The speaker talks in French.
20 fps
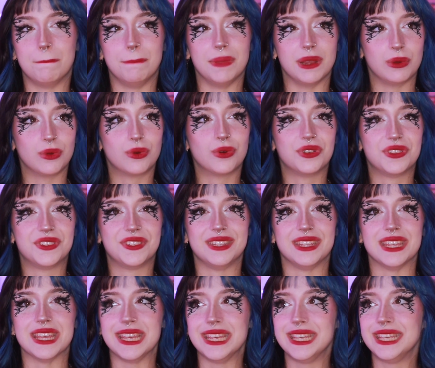Pélo,
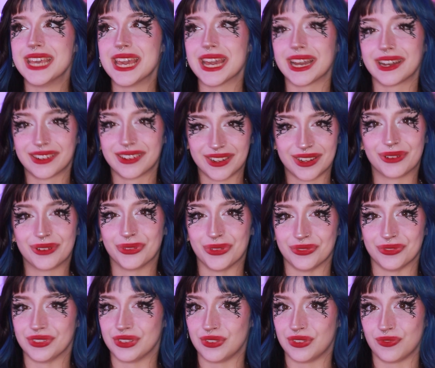c'était hier qu'on
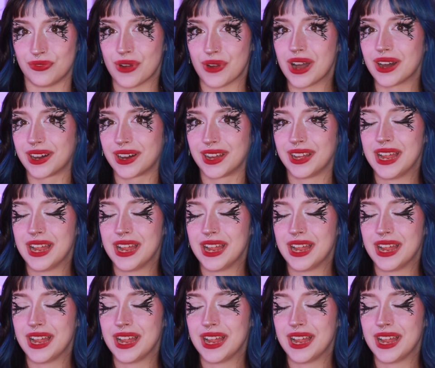devait se voir.